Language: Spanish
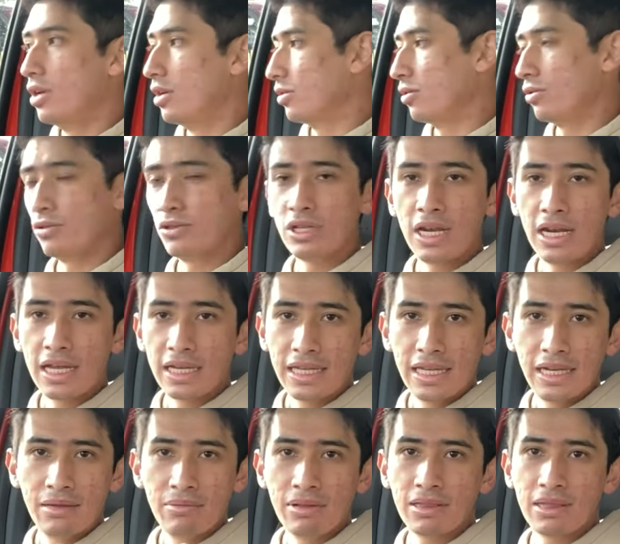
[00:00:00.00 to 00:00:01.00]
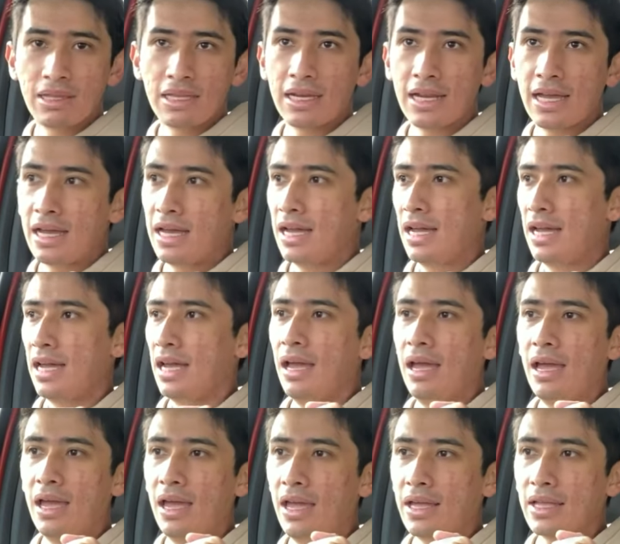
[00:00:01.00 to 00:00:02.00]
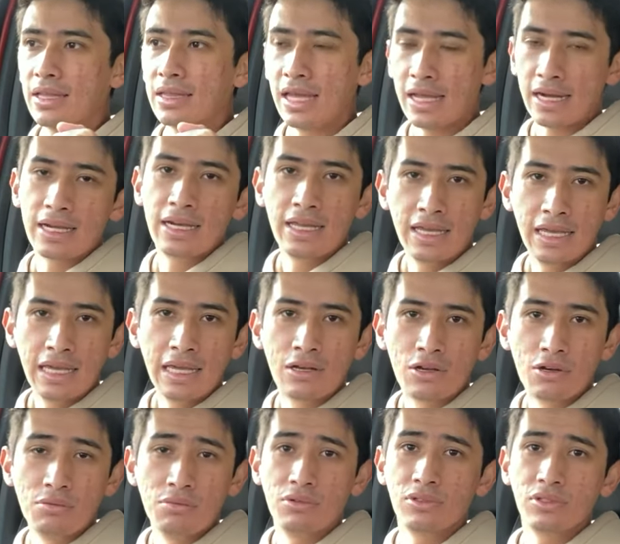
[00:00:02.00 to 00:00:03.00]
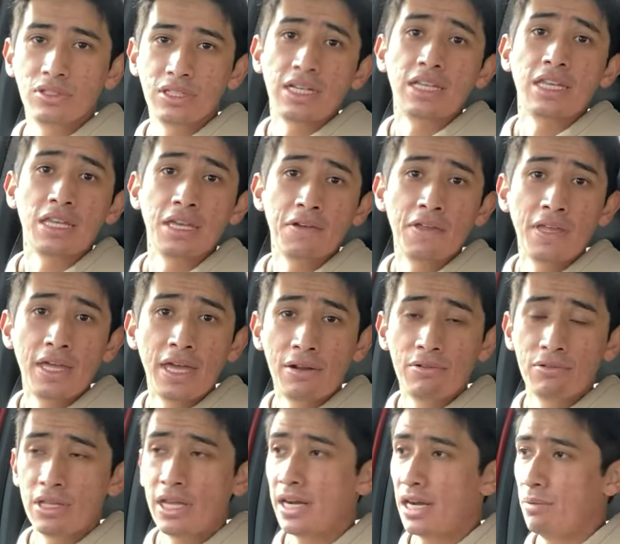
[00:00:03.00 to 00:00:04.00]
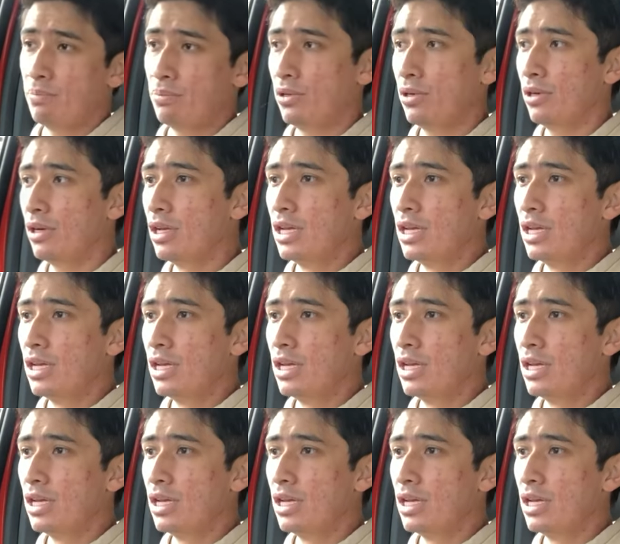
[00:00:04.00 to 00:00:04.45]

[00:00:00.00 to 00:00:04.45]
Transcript: Si uno ya la quiere meter a darle como se le debe dar a una Raptor,